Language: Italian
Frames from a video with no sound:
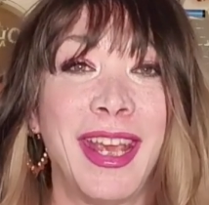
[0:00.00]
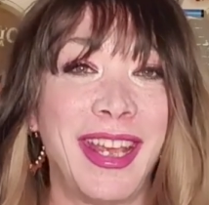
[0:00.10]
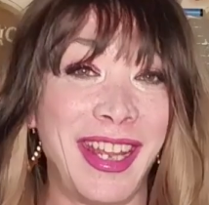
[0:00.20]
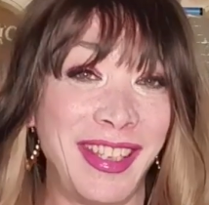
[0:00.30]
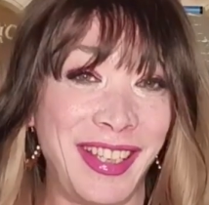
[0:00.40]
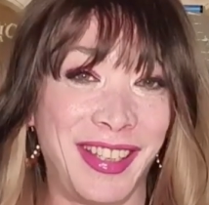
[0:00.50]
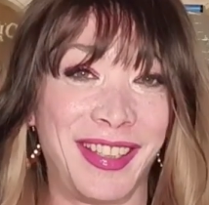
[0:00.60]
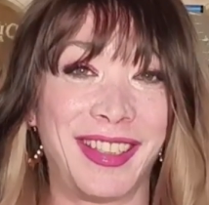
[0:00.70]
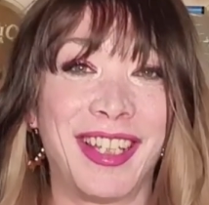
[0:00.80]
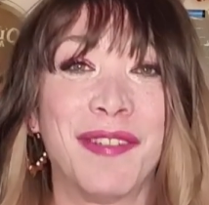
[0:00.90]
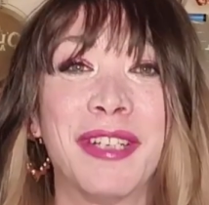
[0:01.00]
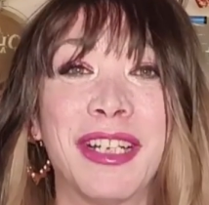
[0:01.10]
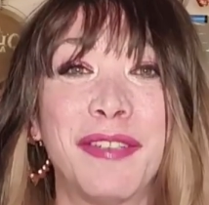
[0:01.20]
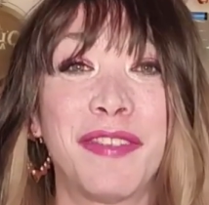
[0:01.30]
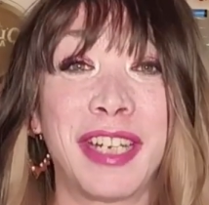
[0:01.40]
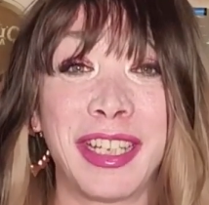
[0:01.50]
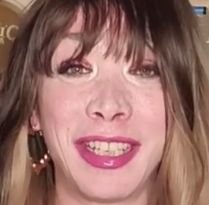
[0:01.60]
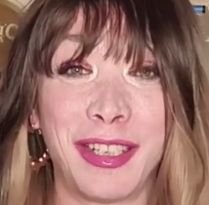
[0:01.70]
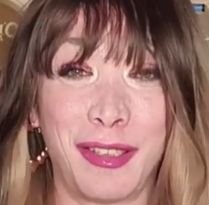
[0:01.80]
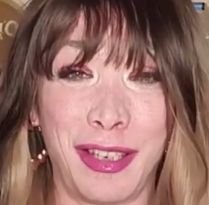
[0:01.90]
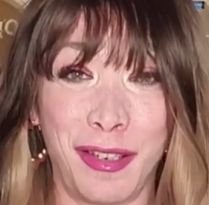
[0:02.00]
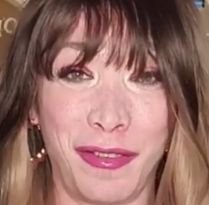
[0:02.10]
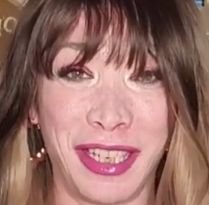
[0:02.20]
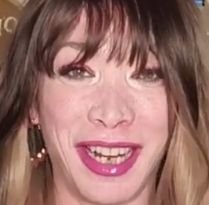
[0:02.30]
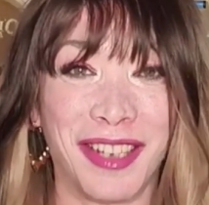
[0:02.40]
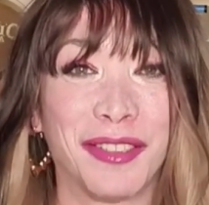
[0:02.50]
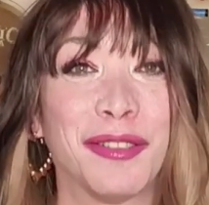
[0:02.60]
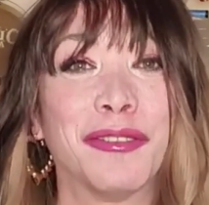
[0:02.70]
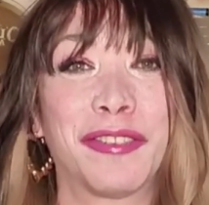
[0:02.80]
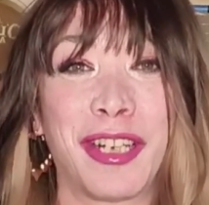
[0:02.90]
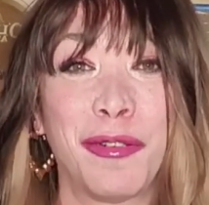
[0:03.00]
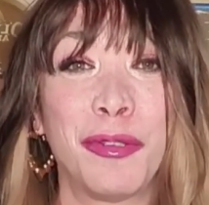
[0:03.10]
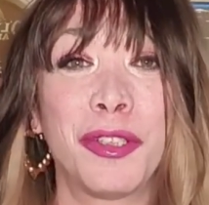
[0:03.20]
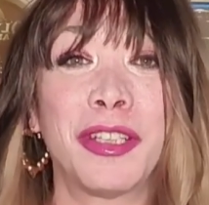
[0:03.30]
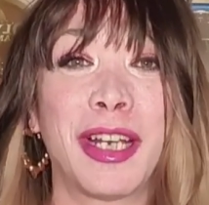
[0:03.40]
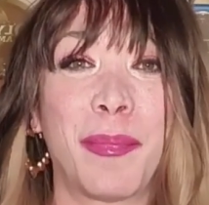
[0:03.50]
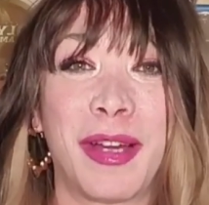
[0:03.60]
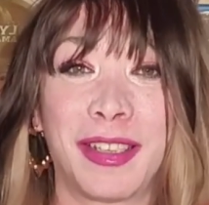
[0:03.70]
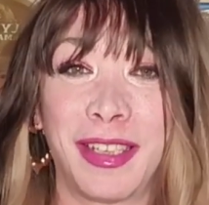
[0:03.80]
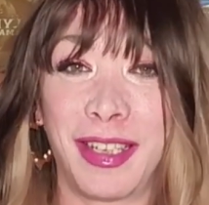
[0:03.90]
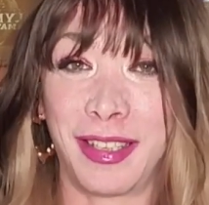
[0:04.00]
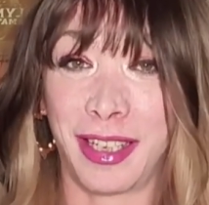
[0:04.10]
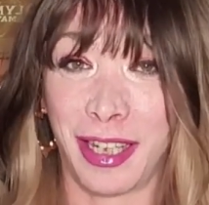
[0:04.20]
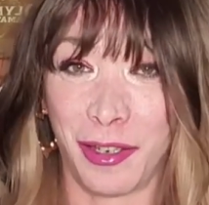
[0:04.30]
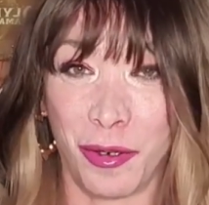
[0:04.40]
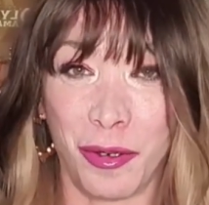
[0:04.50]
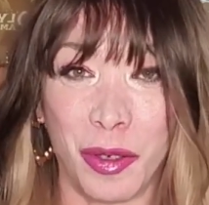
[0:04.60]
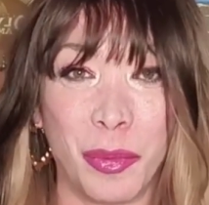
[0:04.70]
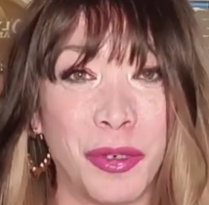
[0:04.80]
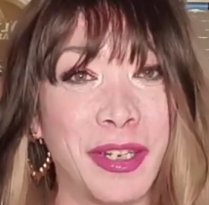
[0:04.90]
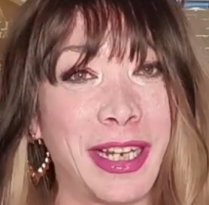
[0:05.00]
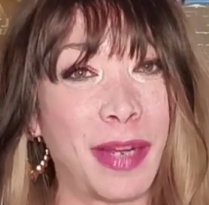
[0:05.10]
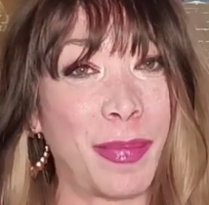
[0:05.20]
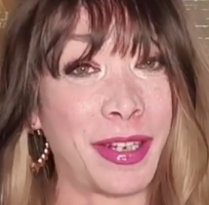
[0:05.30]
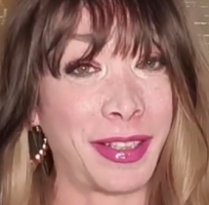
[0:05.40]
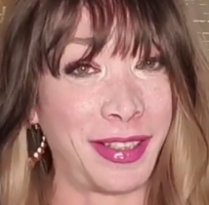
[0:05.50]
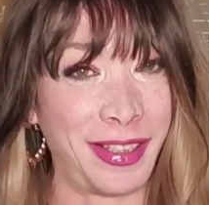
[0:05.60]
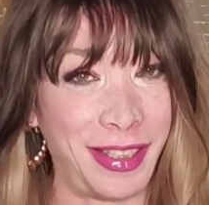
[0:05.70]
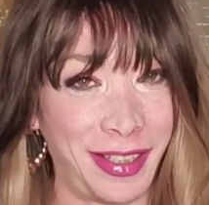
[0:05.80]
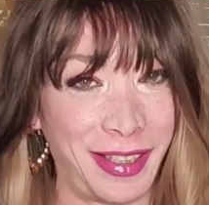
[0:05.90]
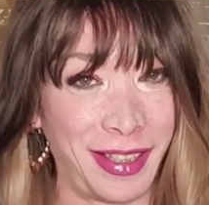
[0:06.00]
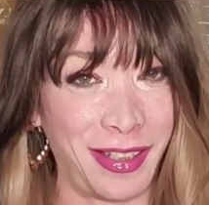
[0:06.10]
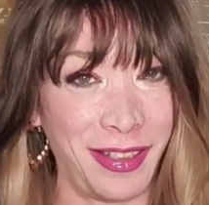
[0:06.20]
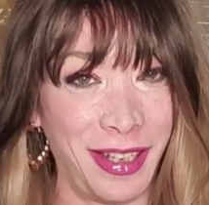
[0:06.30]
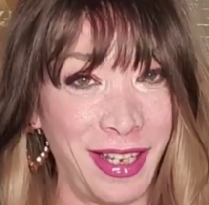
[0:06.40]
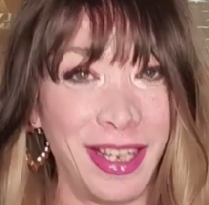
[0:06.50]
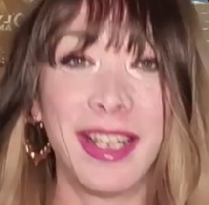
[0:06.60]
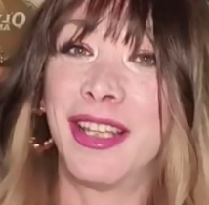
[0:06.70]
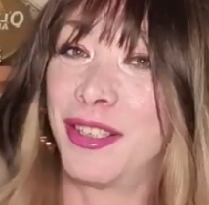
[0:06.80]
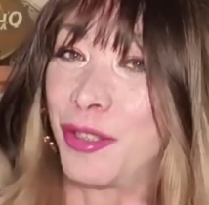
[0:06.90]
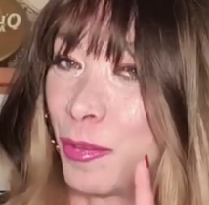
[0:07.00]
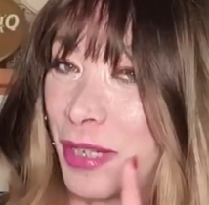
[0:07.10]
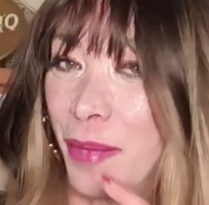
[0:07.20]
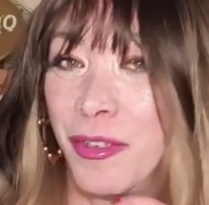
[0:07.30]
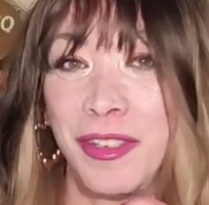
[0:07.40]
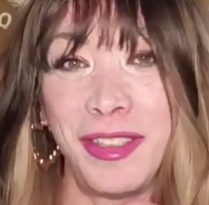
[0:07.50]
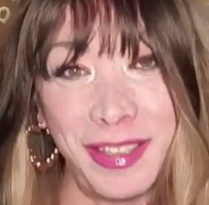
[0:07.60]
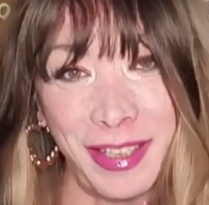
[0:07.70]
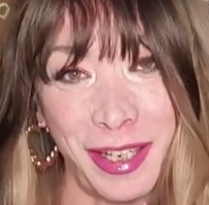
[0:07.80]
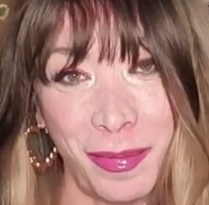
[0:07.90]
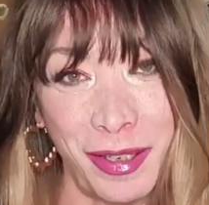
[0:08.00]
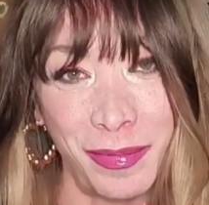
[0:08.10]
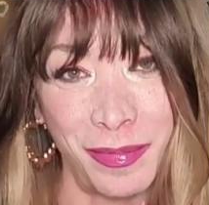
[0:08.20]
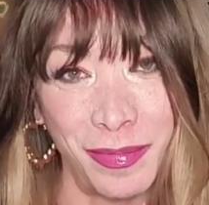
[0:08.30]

Esiste una differenza di significato fra l'uso della parte destra del corpo e la parte sinistra? Scopriamolo insieme.